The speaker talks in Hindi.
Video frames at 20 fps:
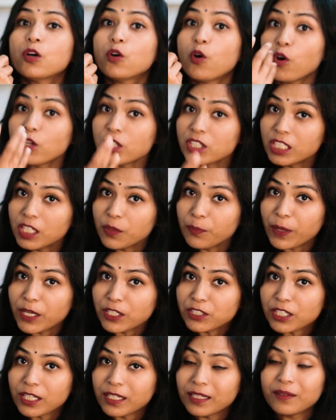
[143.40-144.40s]

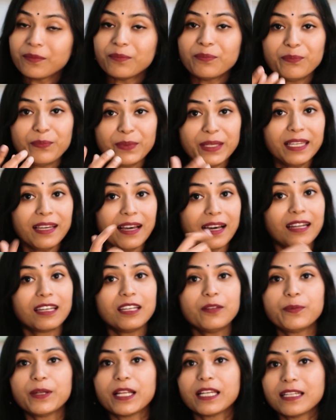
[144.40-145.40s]
कॉन्स्टिपेशन भी
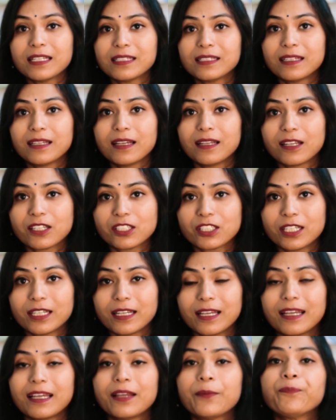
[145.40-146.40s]
अर्ली प्रेगनेंसी का लक्षण
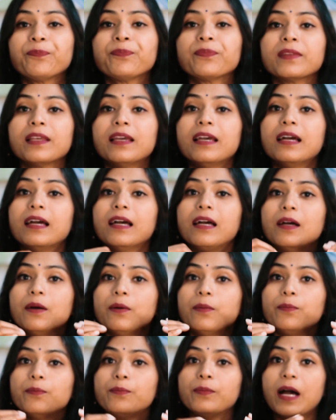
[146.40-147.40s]
है
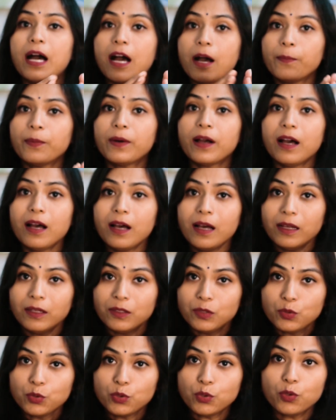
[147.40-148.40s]

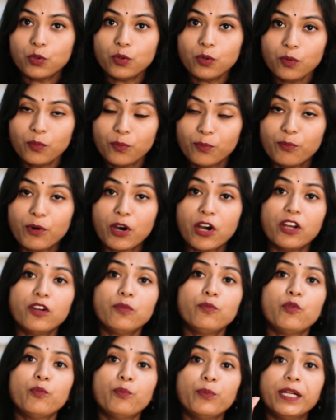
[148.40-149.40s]
आपका जो बायल
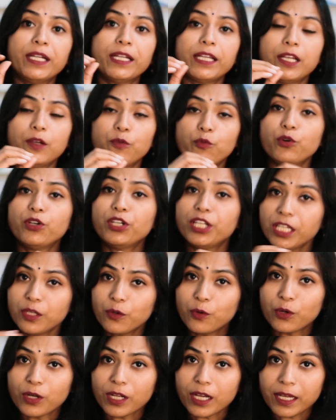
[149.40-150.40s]
मूवमेंट है वो ठीक
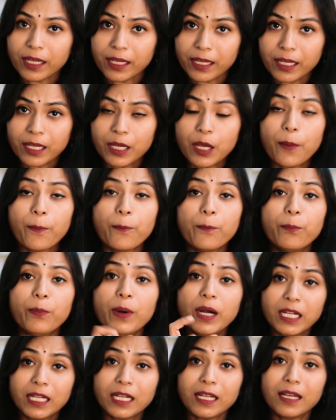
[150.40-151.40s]
हो रहा है
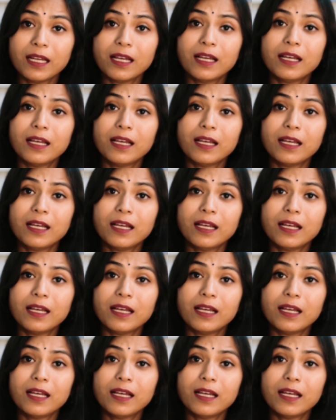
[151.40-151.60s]
बट